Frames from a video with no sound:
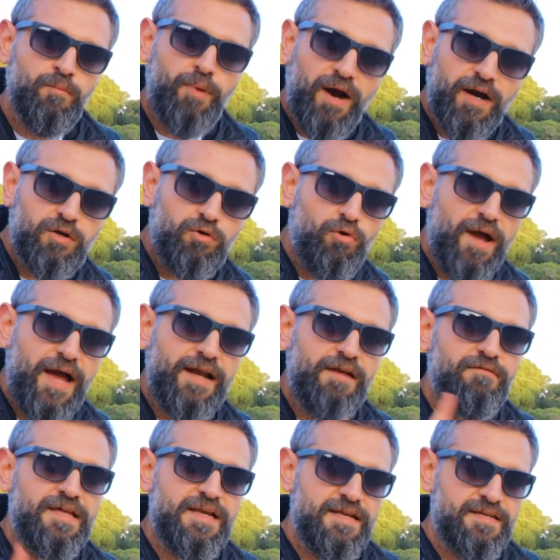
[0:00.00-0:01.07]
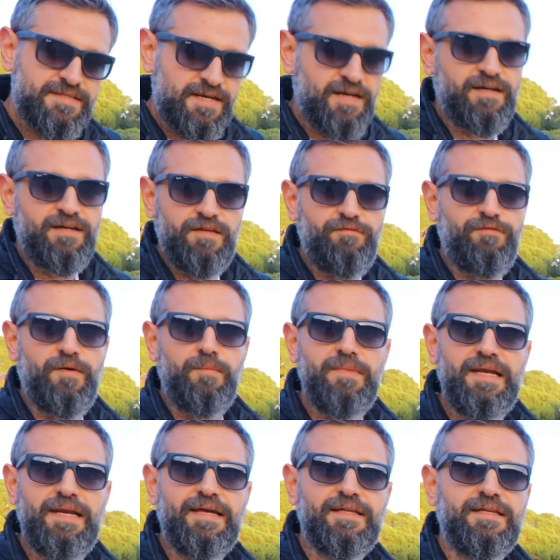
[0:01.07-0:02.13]
Park Güell ve La Sagrada
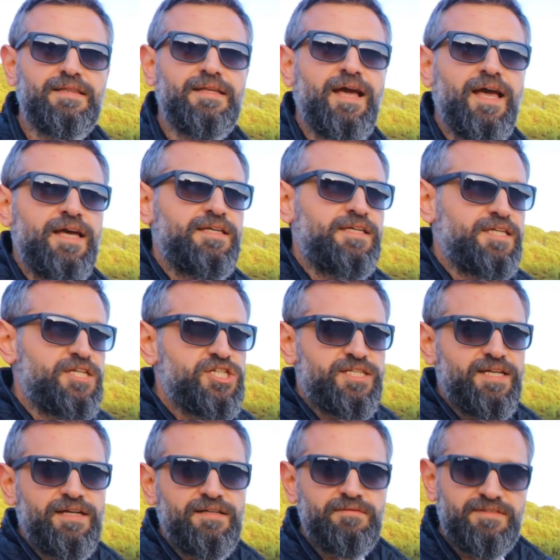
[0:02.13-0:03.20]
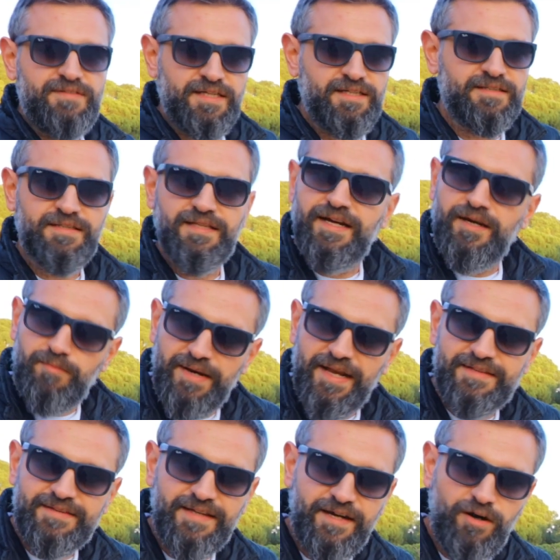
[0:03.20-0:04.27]
Familia'nın girişlerinin ticketlarını,
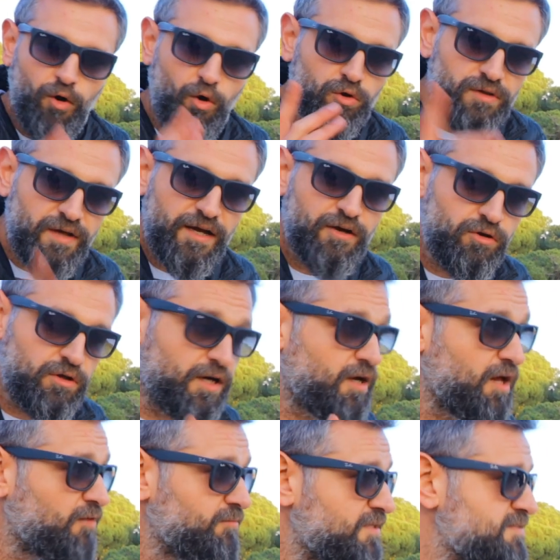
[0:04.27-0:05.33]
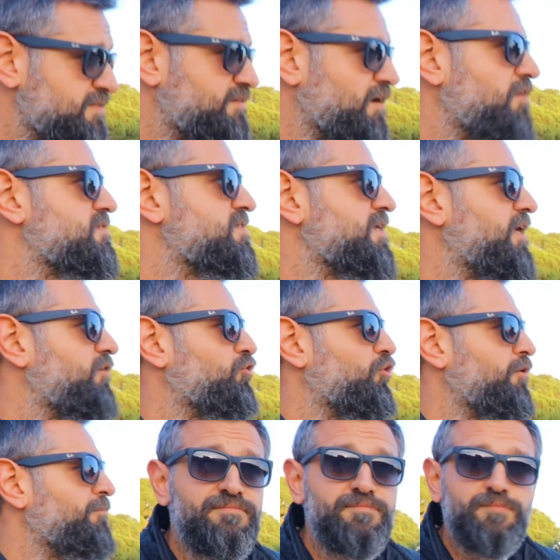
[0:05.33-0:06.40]
biletlerini online olarak almanızı tavsiye
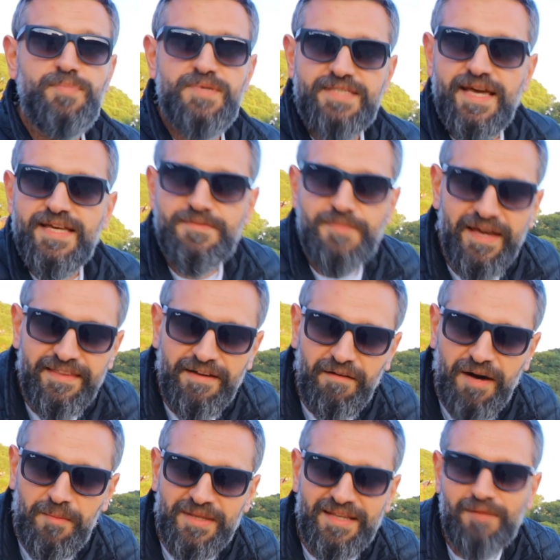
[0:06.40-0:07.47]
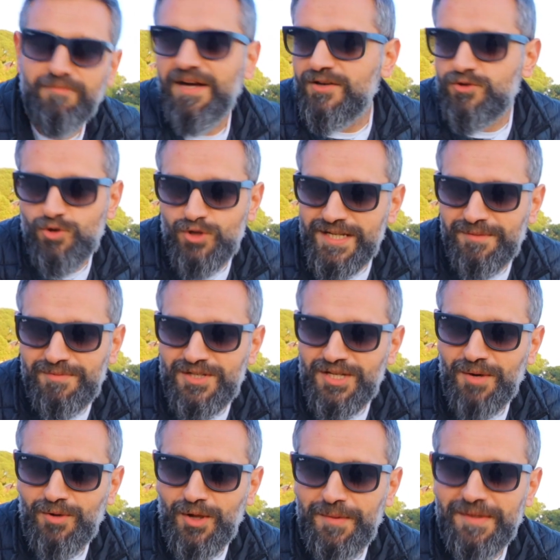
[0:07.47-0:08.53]
ediyorum. Biz gezmeye devam edelim. Daha söyleyecek bir
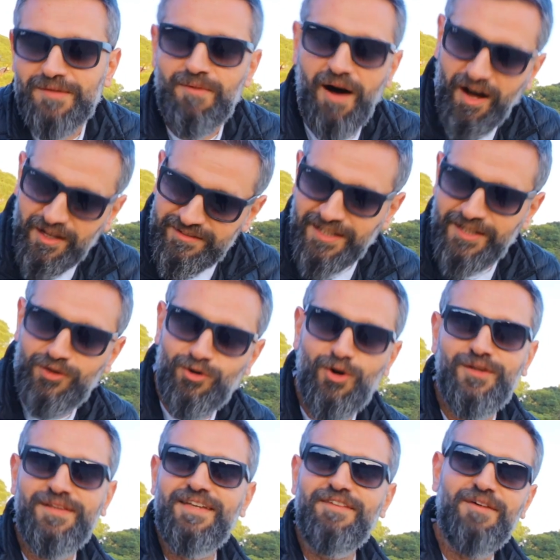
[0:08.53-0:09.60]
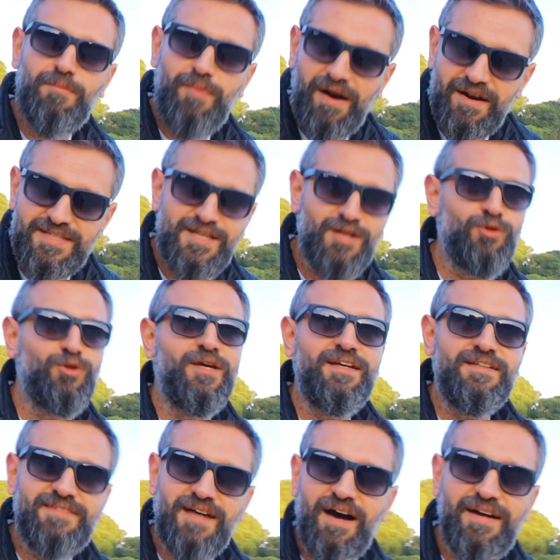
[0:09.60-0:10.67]
şey bulamadım. Antoni Gaudi'yi ve
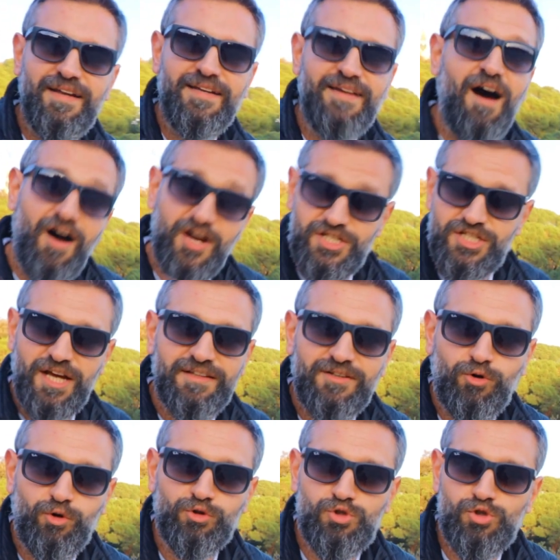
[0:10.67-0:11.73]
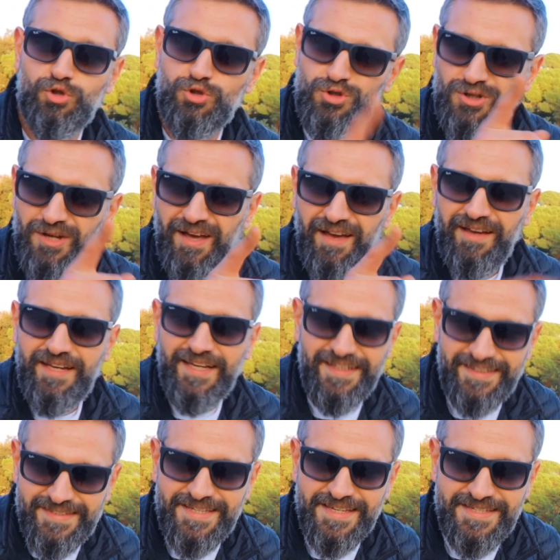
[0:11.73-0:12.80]
Barcelona'yı tarihini aşağıda konuşuruz
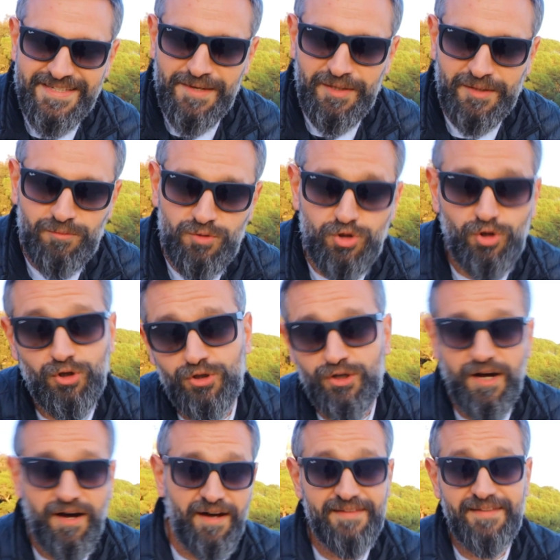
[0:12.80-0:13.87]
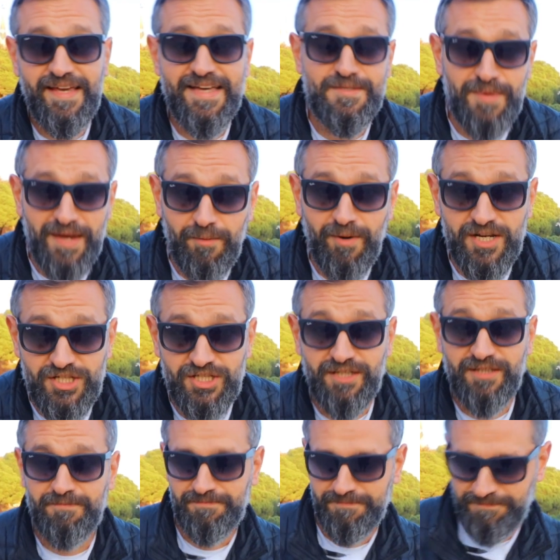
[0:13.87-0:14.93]
hilti sesi de bitmiş olur. Hadi gezmeye
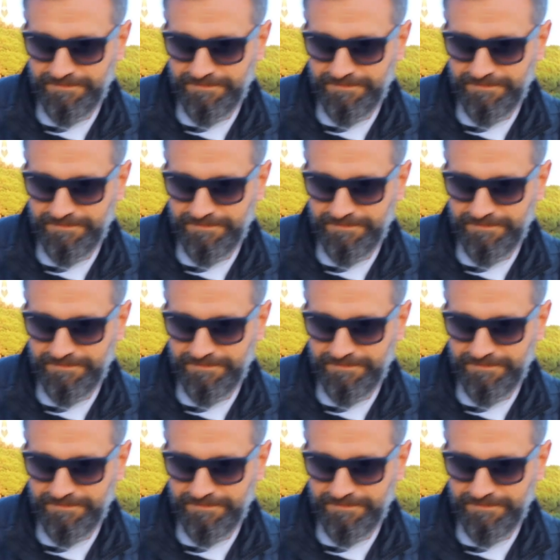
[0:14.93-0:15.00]
başlayalım.